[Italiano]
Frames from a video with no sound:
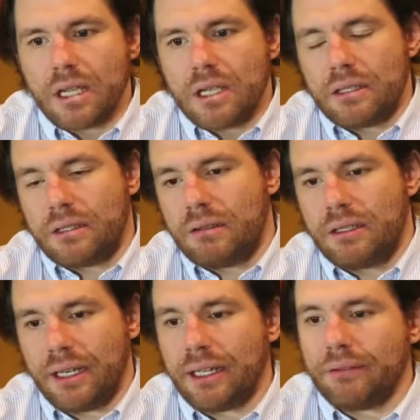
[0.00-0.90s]

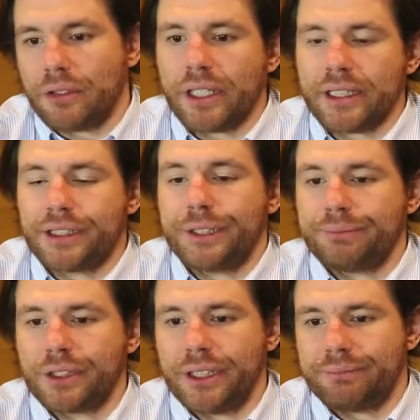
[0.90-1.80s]
Sì, devo dire sì,
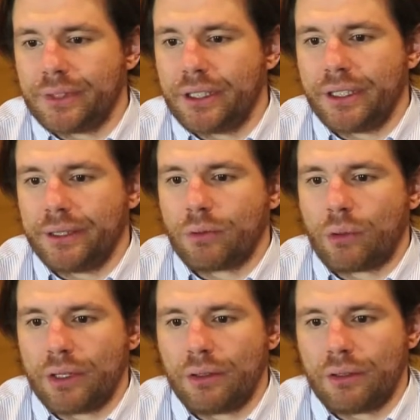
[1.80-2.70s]
sì. Eh,
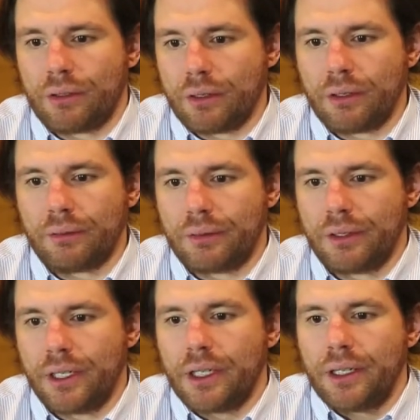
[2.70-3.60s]
quando
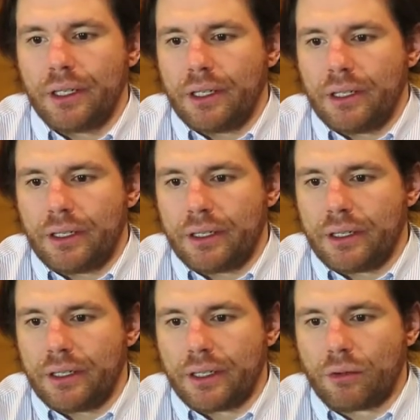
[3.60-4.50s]

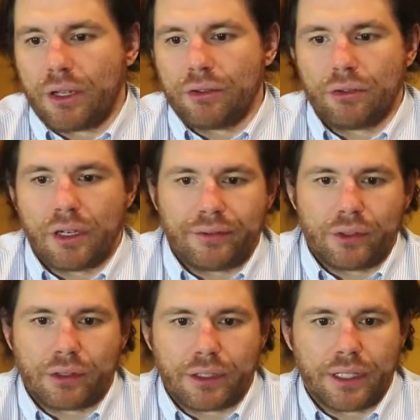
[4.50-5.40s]
eh, quando non
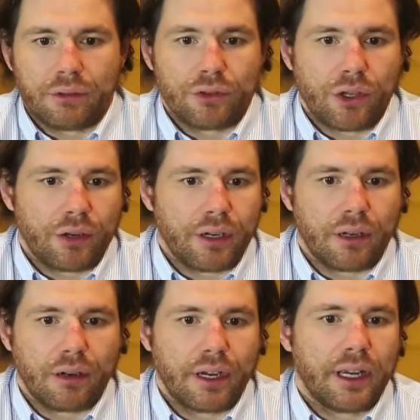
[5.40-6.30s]
lavoro e non gioco a
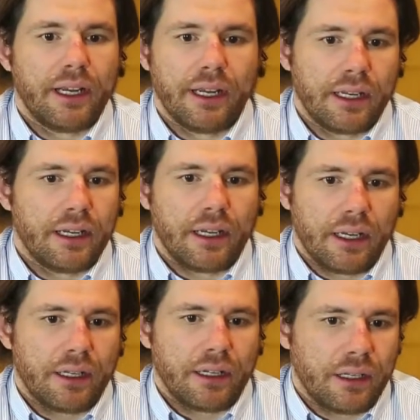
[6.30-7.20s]

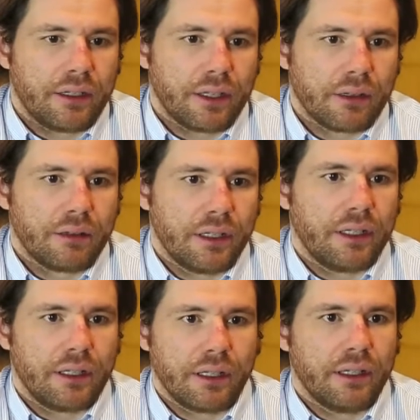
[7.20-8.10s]
hockey cerco di,